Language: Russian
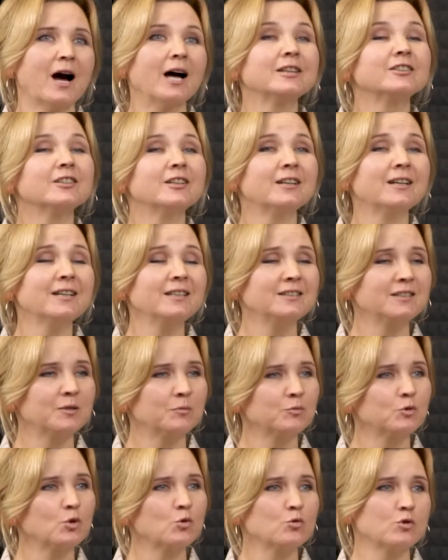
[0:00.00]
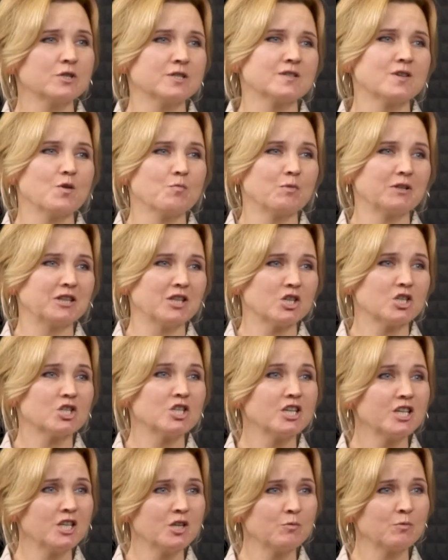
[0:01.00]
открытым, дружеским
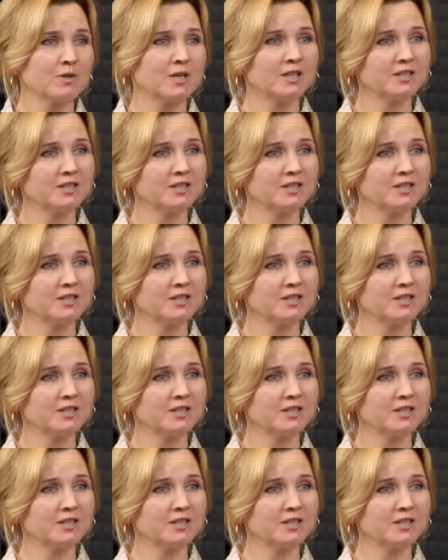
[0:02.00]
отношением к